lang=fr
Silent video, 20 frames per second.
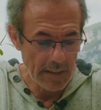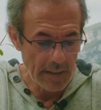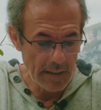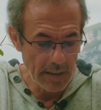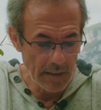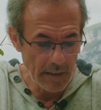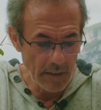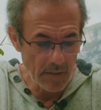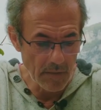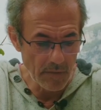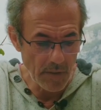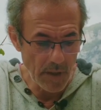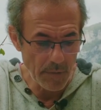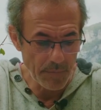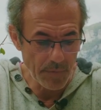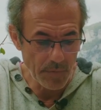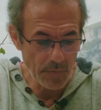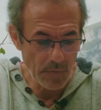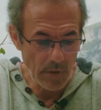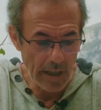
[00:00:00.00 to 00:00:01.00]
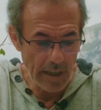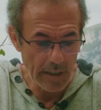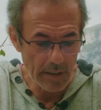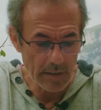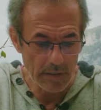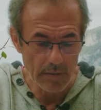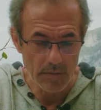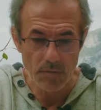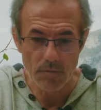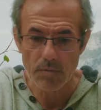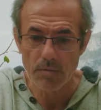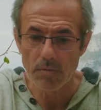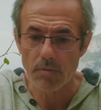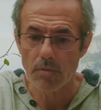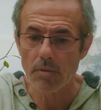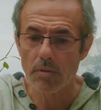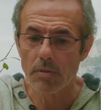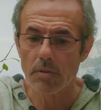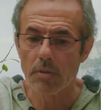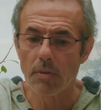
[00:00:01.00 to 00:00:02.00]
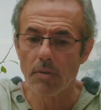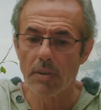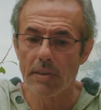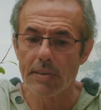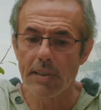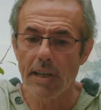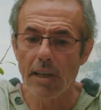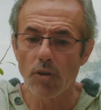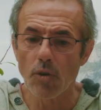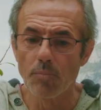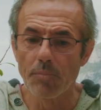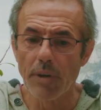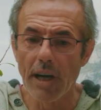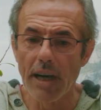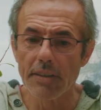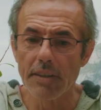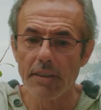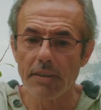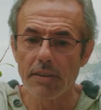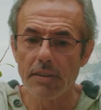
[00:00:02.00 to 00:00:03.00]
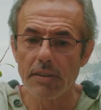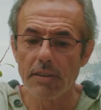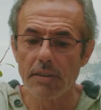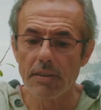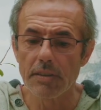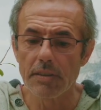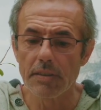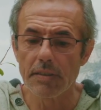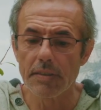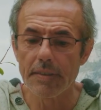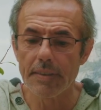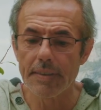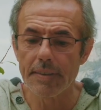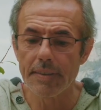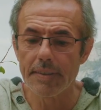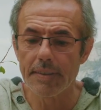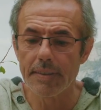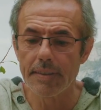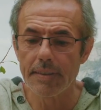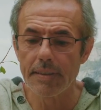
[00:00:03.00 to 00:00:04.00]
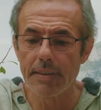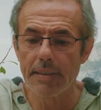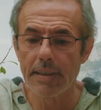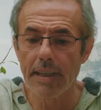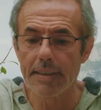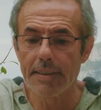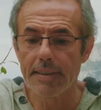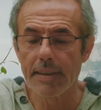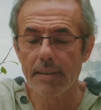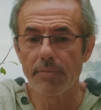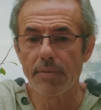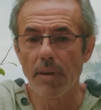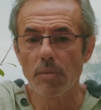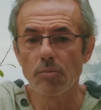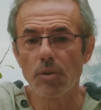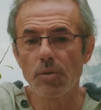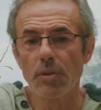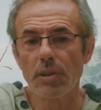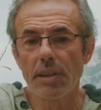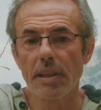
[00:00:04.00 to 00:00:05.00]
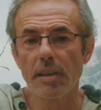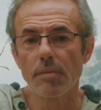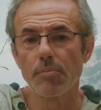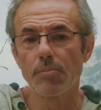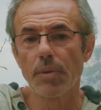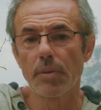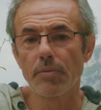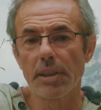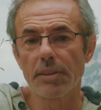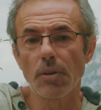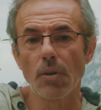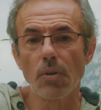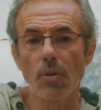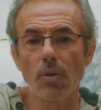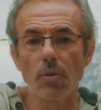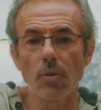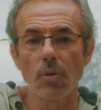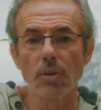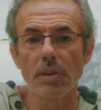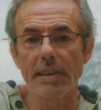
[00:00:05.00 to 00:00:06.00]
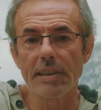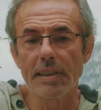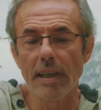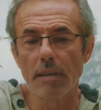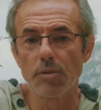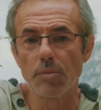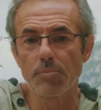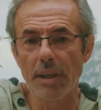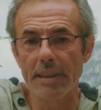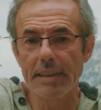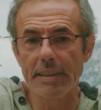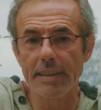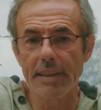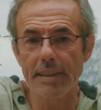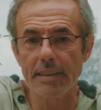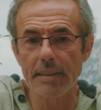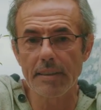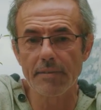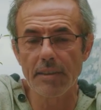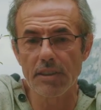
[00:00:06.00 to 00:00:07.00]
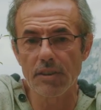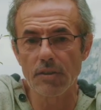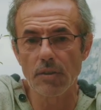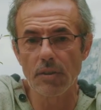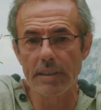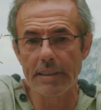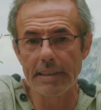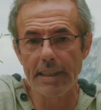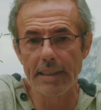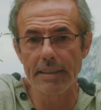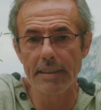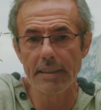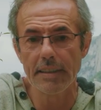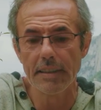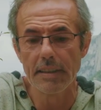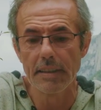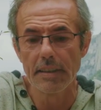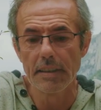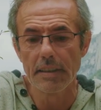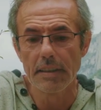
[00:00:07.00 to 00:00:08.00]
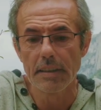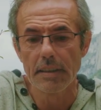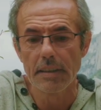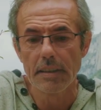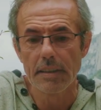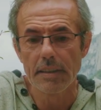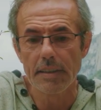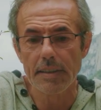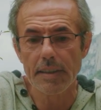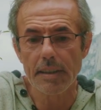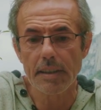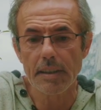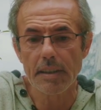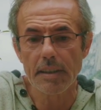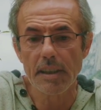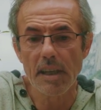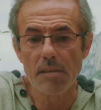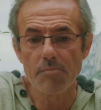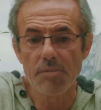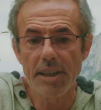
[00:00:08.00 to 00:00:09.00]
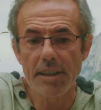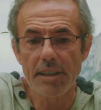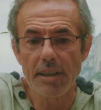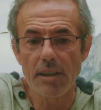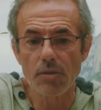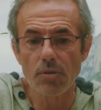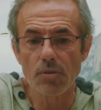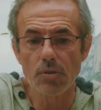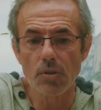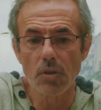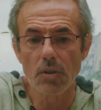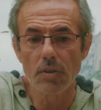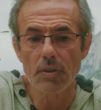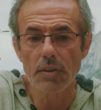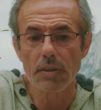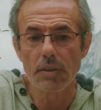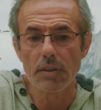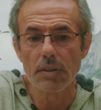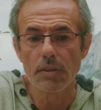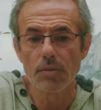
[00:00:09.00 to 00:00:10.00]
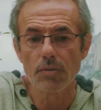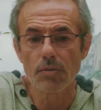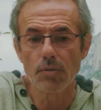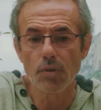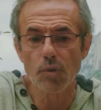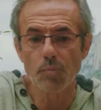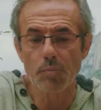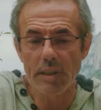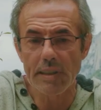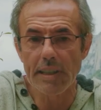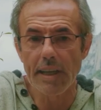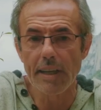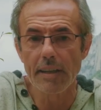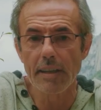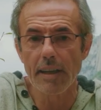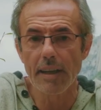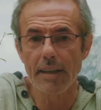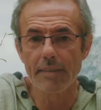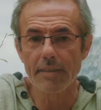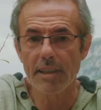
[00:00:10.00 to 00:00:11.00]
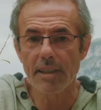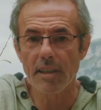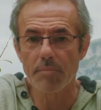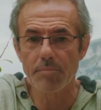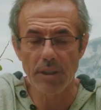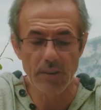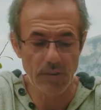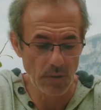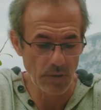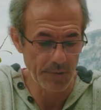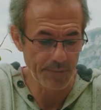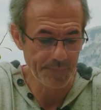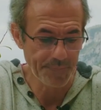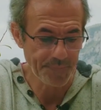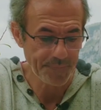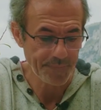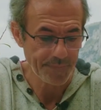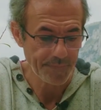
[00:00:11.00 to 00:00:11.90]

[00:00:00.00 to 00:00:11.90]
Et on va pouvoir commencer à comprendre que si ces fameux liens peuvent être reconnaissables par des activations internes, c'est qu'il y a bien quelque chose de spécial avec la personne.